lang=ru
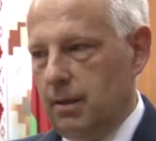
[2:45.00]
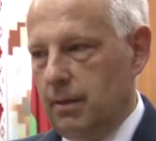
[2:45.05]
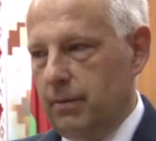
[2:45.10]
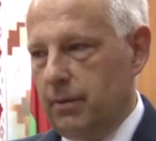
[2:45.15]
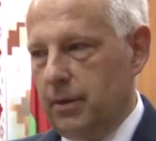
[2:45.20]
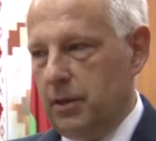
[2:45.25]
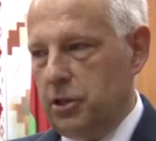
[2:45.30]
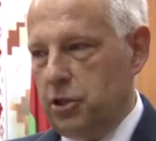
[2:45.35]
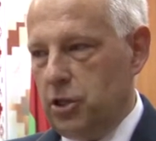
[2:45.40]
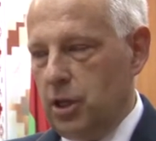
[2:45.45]

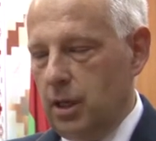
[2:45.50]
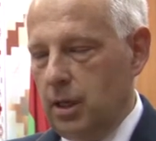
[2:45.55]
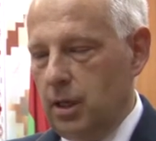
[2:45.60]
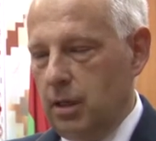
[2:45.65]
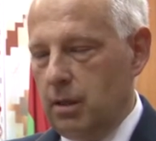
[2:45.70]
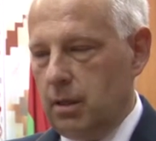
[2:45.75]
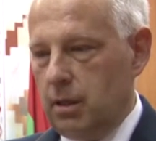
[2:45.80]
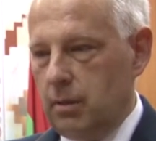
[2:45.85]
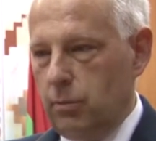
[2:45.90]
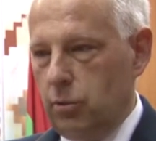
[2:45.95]
врачей,
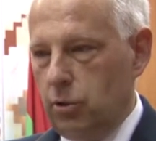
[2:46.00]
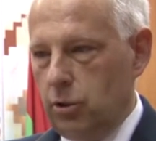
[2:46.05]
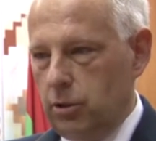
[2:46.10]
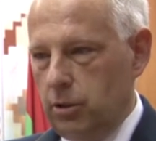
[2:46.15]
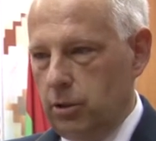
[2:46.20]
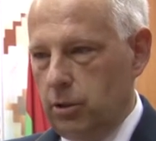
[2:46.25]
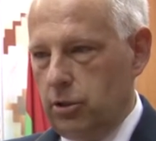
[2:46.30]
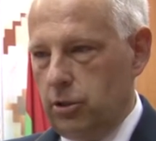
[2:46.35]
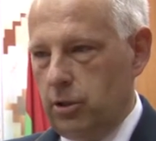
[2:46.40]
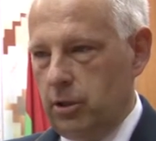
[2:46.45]

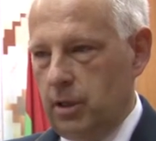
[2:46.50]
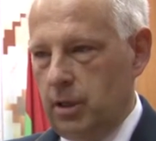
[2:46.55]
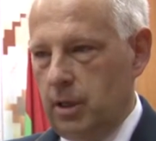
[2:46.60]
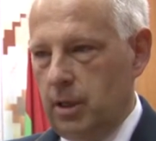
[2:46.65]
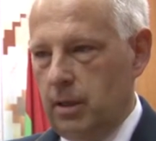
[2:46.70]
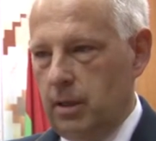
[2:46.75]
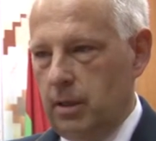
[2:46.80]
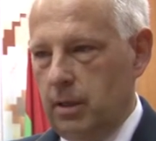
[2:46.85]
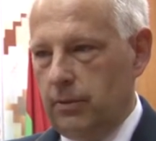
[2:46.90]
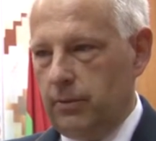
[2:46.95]
работающих
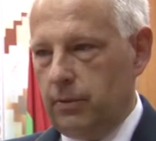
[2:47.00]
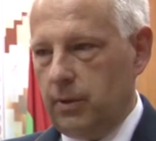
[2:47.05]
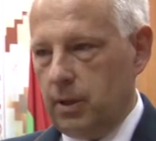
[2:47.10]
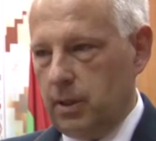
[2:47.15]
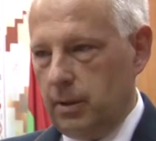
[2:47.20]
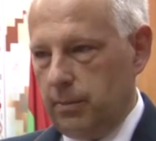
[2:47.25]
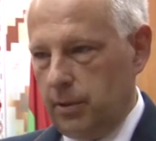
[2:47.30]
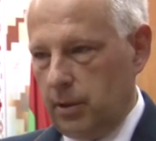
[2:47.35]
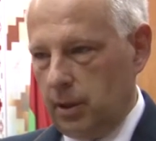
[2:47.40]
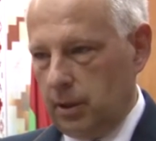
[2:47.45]
в
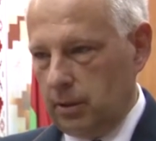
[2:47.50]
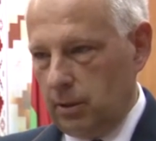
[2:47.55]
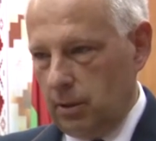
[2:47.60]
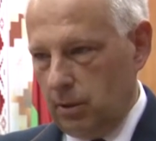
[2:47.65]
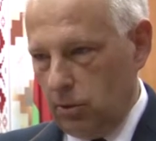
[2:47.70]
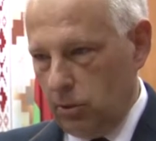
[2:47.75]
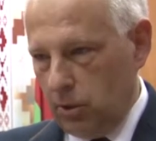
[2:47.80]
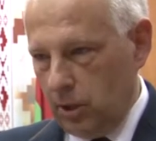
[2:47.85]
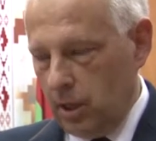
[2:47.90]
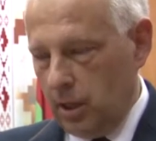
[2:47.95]

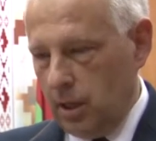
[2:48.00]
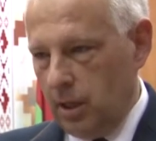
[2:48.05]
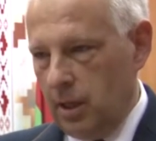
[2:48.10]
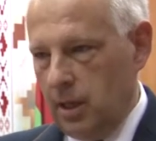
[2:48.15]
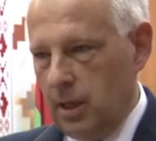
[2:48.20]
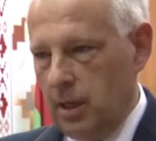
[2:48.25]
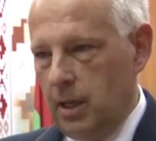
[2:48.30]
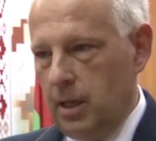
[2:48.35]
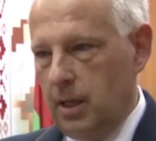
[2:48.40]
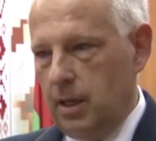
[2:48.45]
колопроктологии
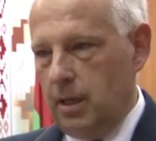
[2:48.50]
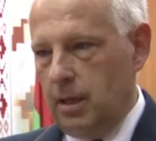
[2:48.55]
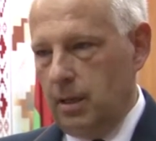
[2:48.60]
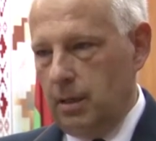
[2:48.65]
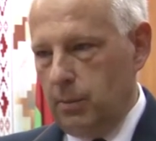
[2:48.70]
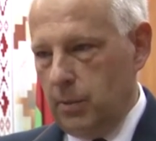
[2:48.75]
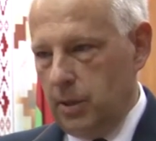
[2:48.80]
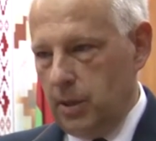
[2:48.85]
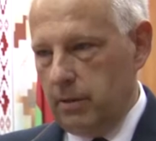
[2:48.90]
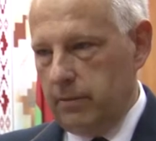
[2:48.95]
и
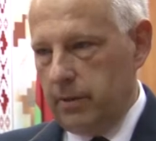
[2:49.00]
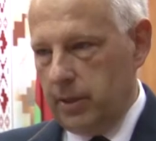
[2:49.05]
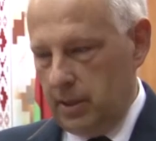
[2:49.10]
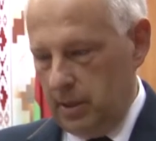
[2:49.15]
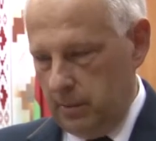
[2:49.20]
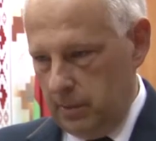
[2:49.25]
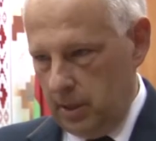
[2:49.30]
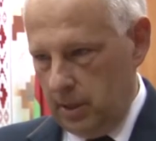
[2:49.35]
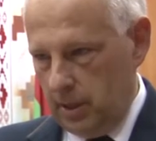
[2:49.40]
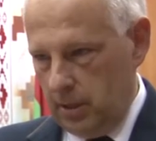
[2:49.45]
именно в
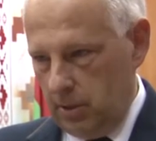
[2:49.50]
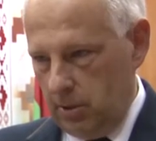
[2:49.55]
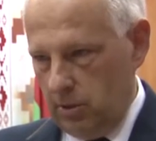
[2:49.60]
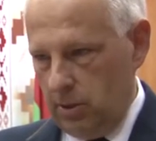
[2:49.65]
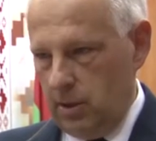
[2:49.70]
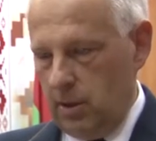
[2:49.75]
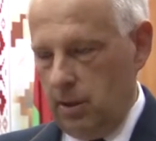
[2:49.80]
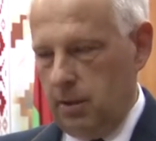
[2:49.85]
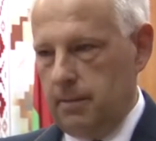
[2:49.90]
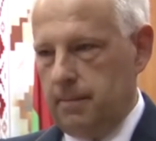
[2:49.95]
этом регионе.